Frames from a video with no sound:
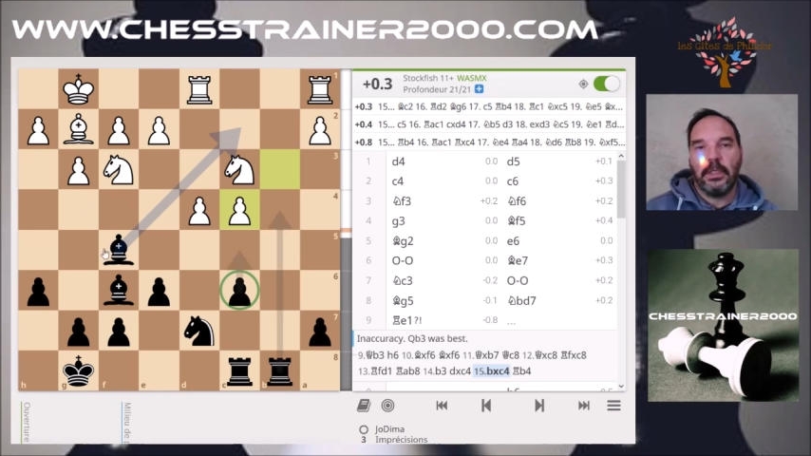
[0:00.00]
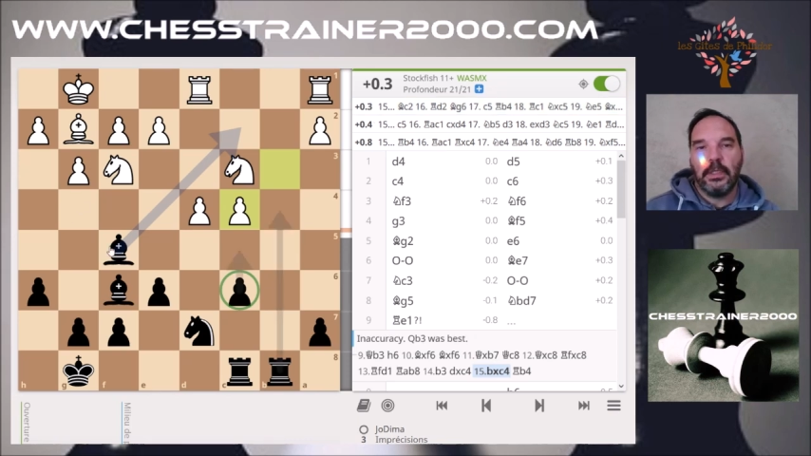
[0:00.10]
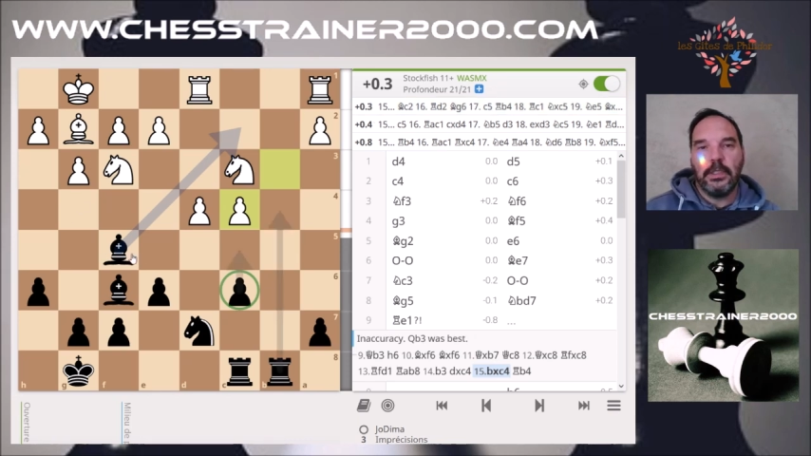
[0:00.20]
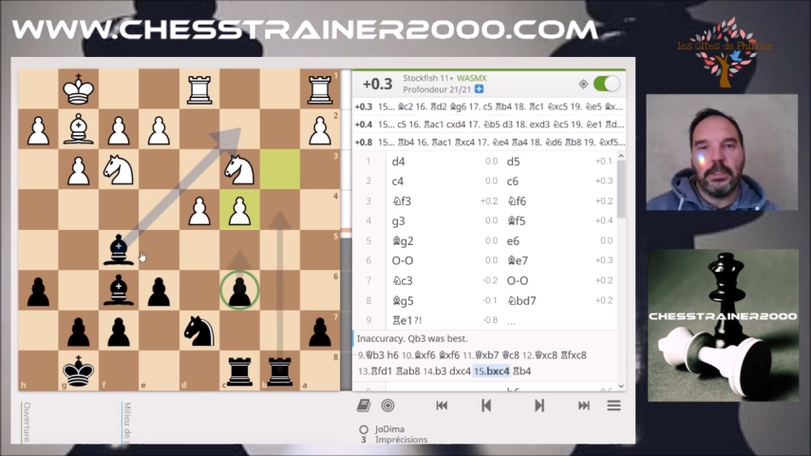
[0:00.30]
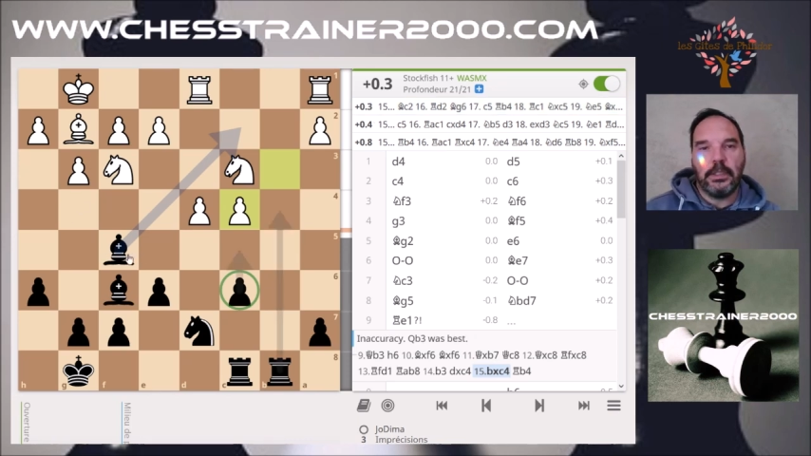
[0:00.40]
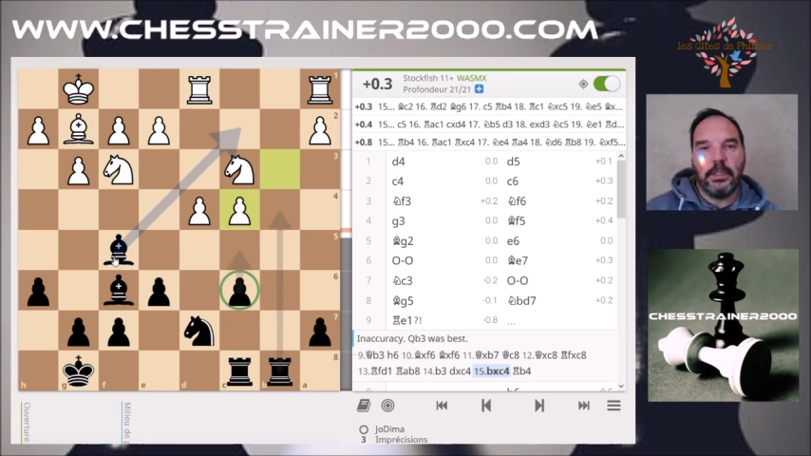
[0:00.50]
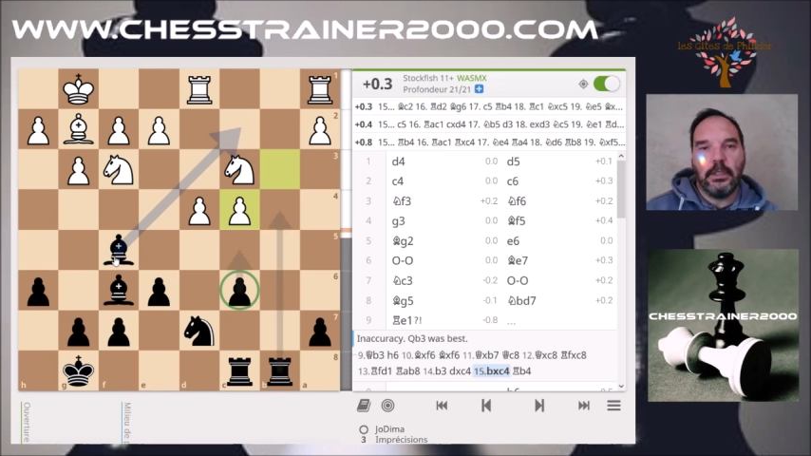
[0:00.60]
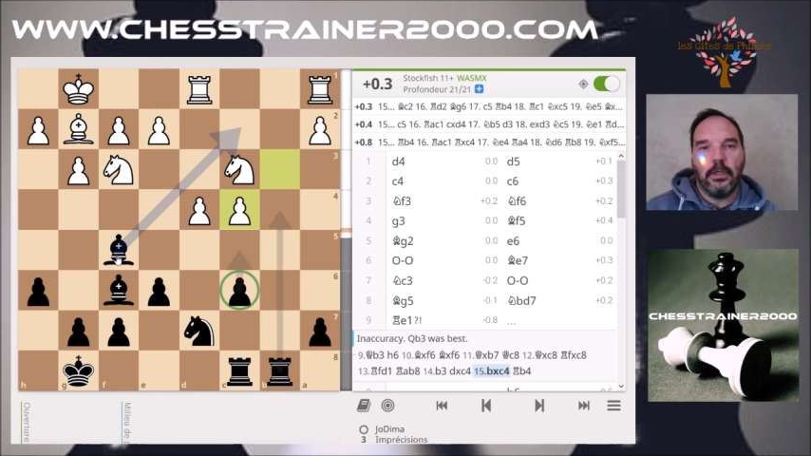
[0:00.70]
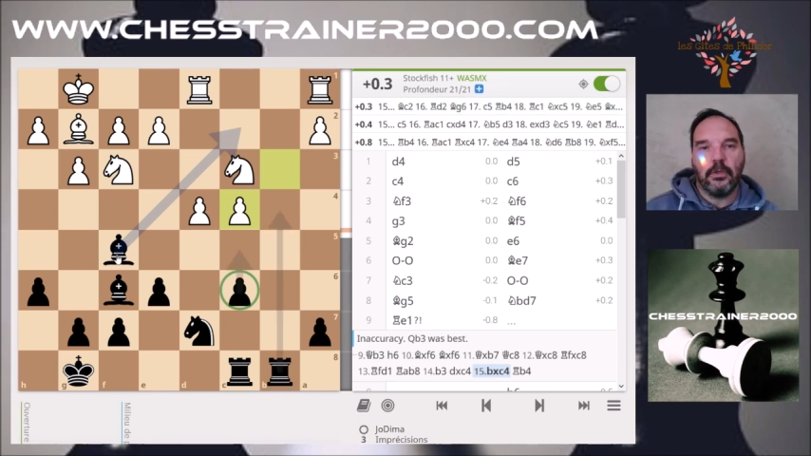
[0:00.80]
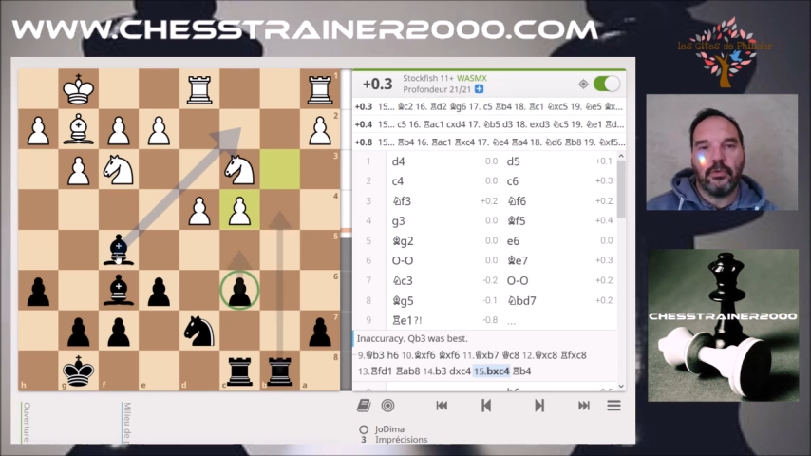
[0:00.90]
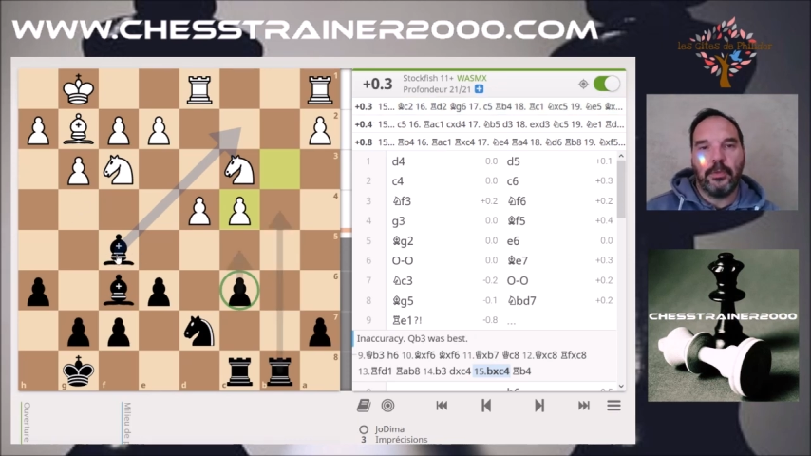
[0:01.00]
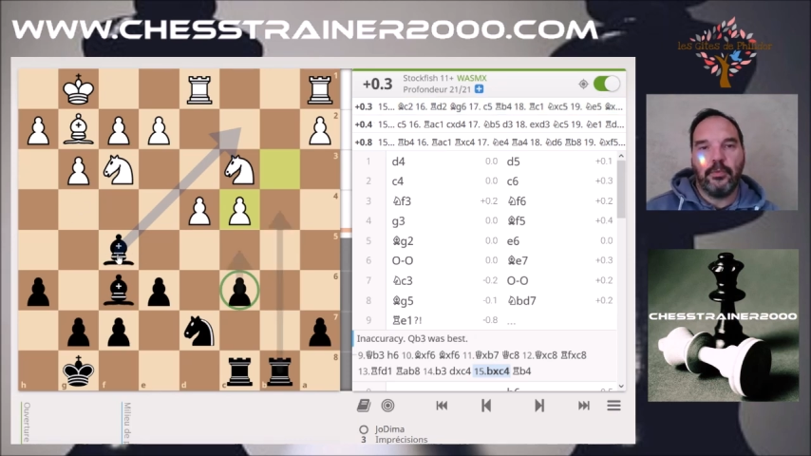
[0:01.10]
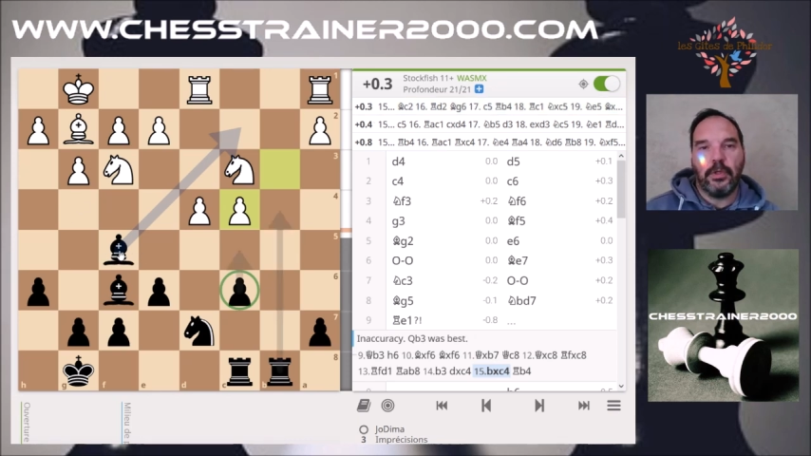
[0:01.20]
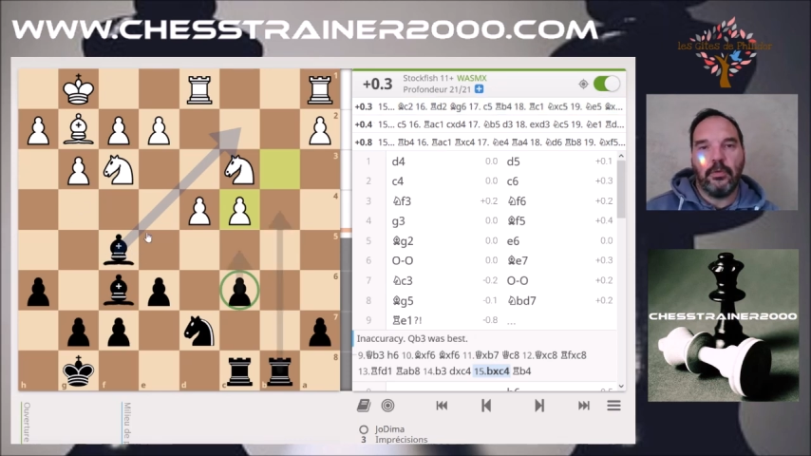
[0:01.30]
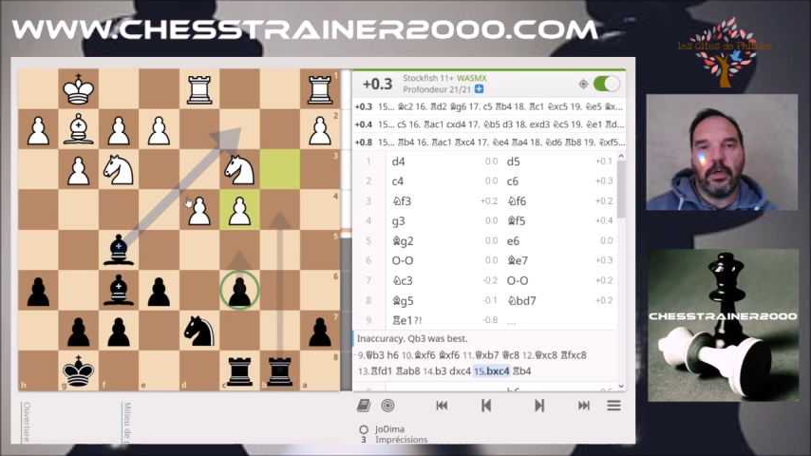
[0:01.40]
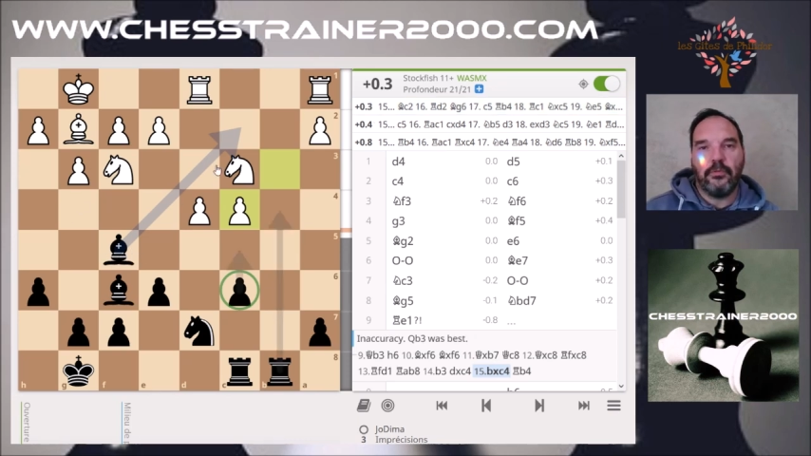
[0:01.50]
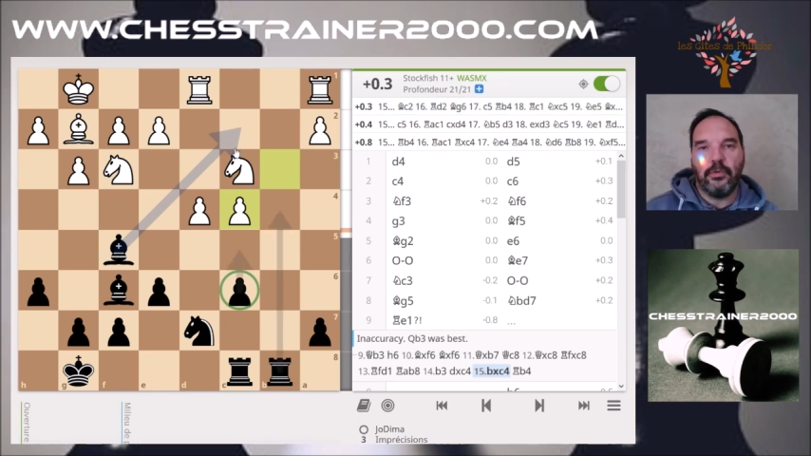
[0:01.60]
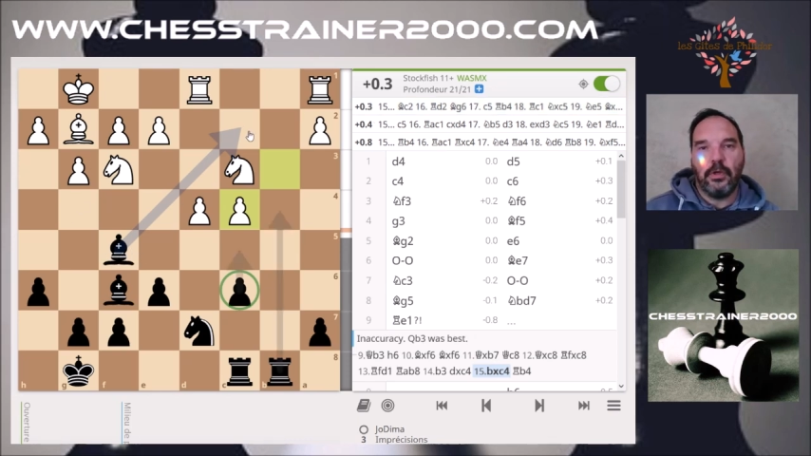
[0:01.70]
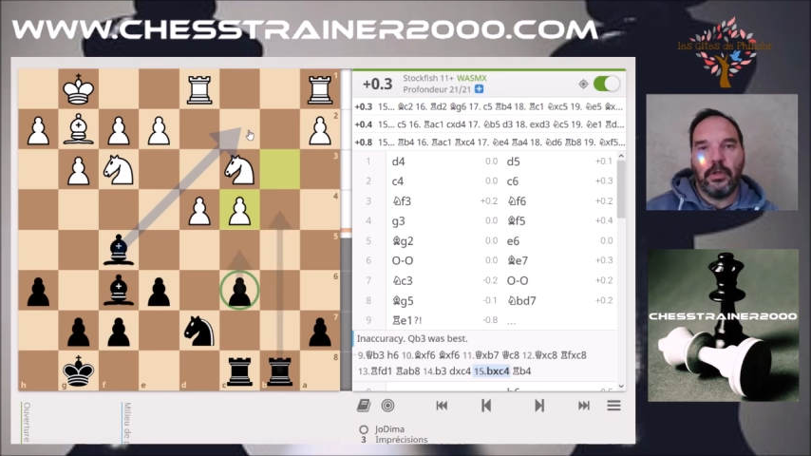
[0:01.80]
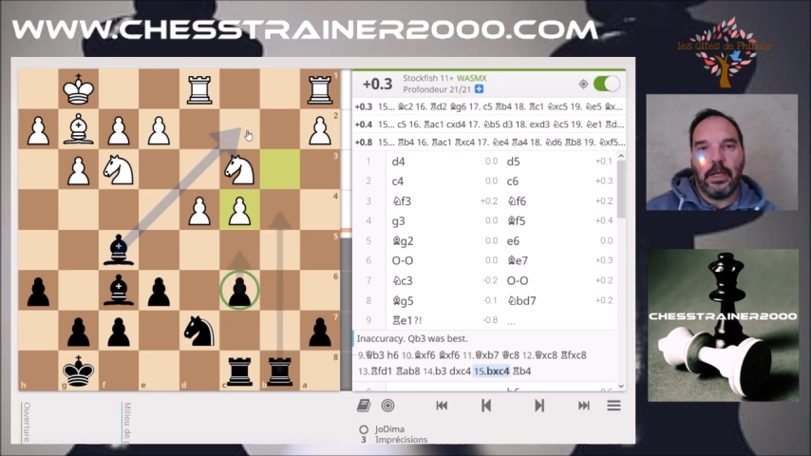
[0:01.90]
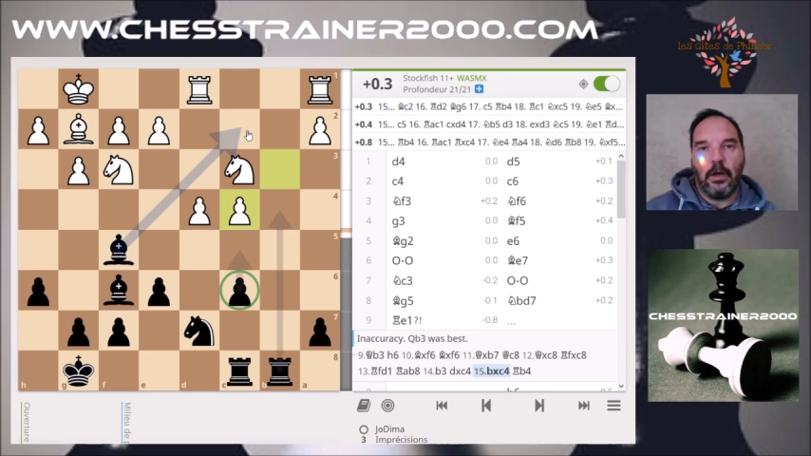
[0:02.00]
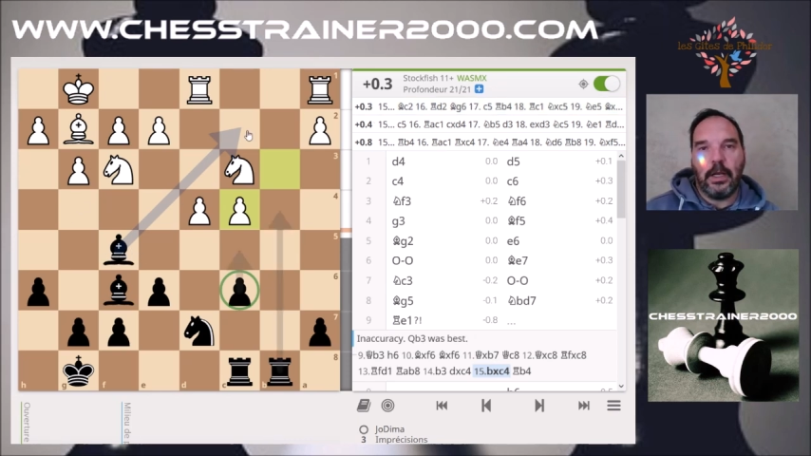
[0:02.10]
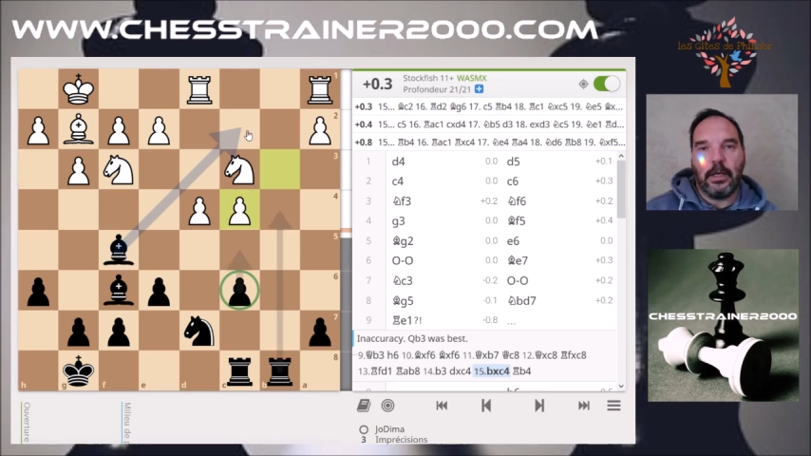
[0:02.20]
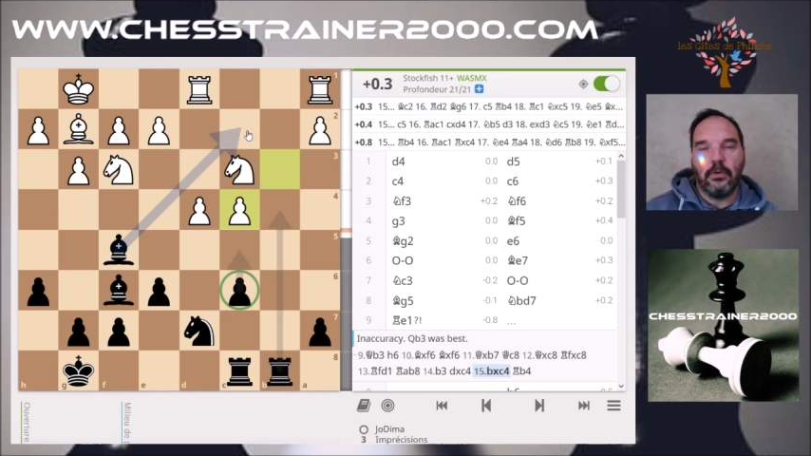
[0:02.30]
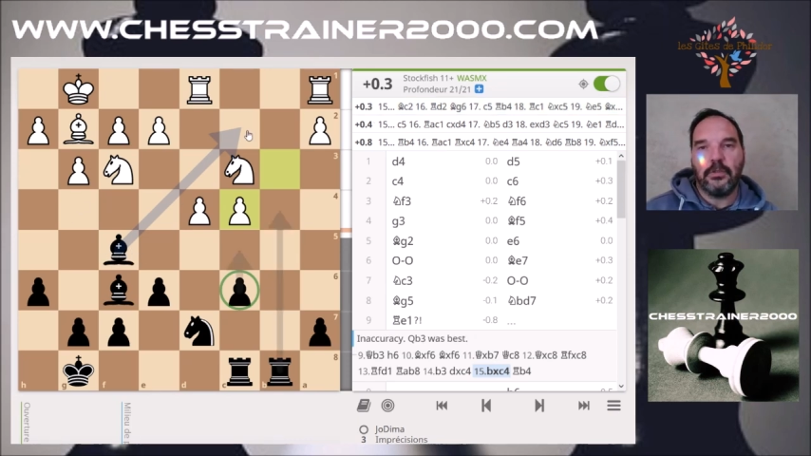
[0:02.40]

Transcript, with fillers: Ici, ensuite, pour les noirs, il vous donne la, grosse